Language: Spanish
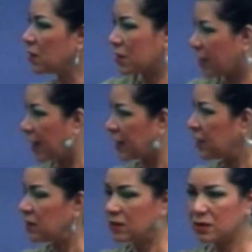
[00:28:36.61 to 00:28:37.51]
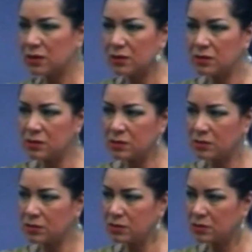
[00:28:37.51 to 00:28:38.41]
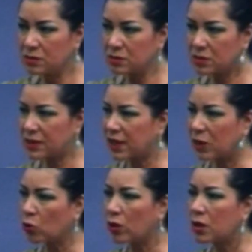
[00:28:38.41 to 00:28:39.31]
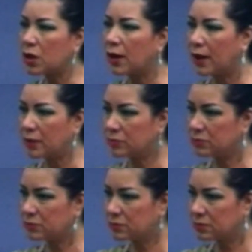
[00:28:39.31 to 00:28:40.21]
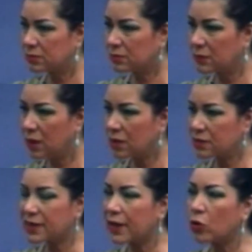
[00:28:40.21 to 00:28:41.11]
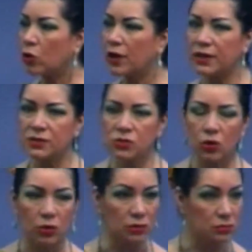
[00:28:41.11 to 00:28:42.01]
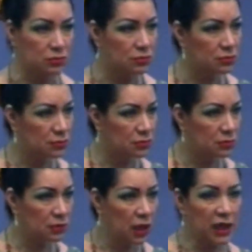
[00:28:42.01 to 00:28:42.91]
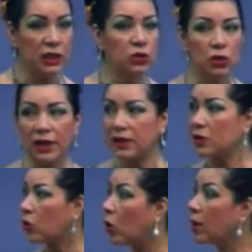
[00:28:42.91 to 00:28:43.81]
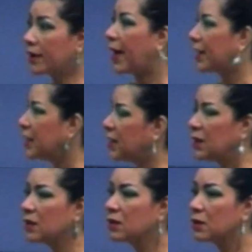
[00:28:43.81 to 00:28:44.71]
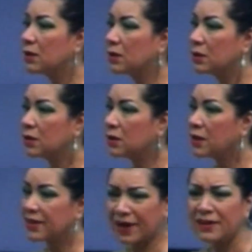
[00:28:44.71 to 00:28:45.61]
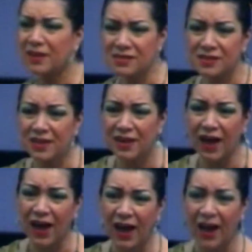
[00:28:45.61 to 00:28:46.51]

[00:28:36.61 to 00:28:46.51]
Y Caín se llenó de ira, se encolerizó. Y Dios le dijo, Caín, déjate enseñar.